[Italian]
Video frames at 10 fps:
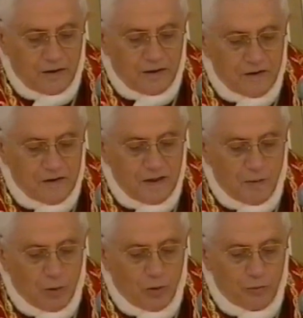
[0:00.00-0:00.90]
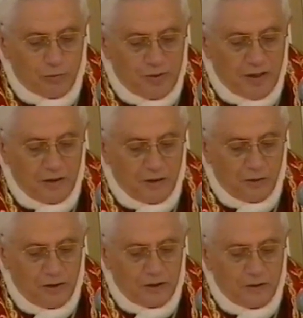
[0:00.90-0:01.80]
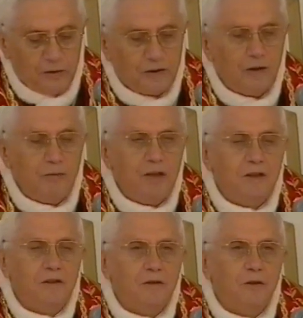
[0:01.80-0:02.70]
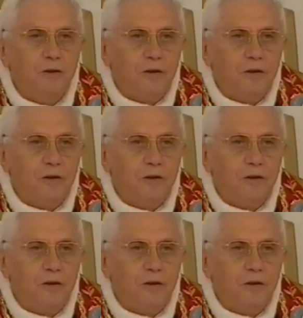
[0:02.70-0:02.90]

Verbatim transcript: che stiamo compiendo è totalmente